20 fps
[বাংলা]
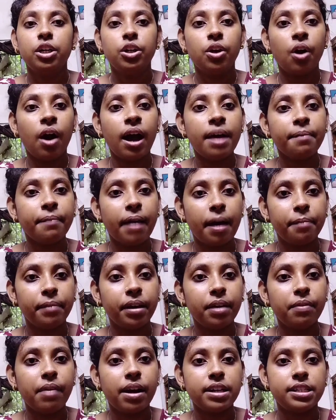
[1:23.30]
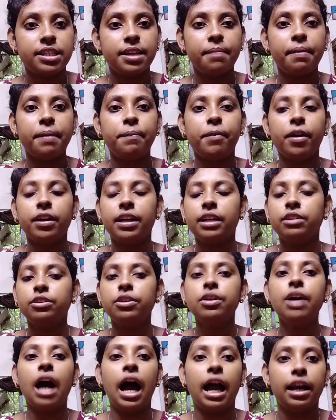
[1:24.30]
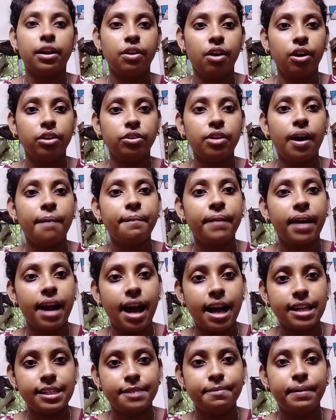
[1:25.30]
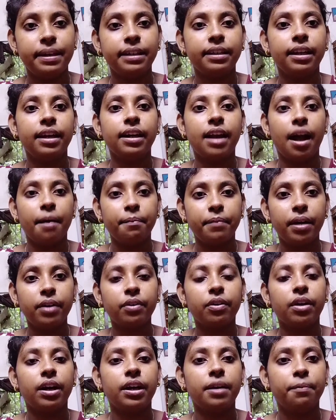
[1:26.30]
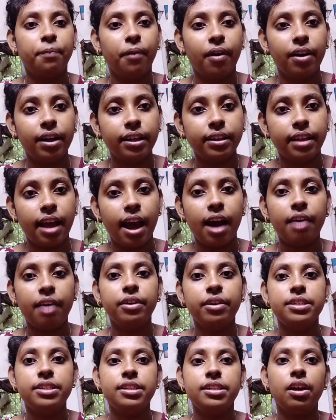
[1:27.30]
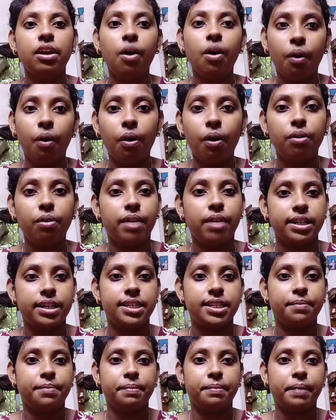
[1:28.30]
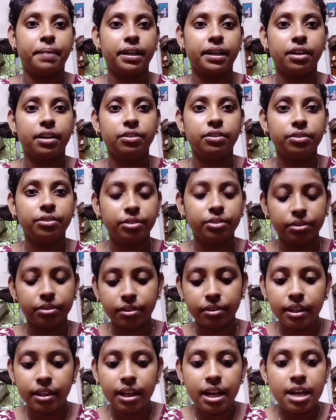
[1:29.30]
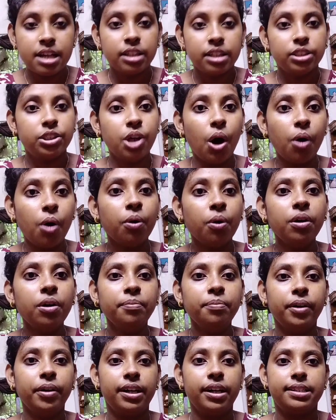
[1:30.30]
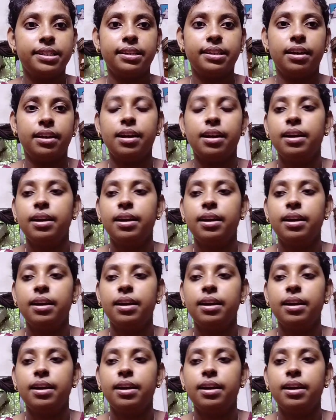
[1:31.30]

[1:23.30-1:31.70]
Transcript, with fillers: নয় মামির হোয়াটসঅ্যাপে পাঠাতো আর নয়তো আমার হাজব্যান্ডের নাম্বার ওখানে পরে দেওয়া হয়েছিল ওর হোয়াটসঅ্যাপে পাঠানো হতো যখন বলেছে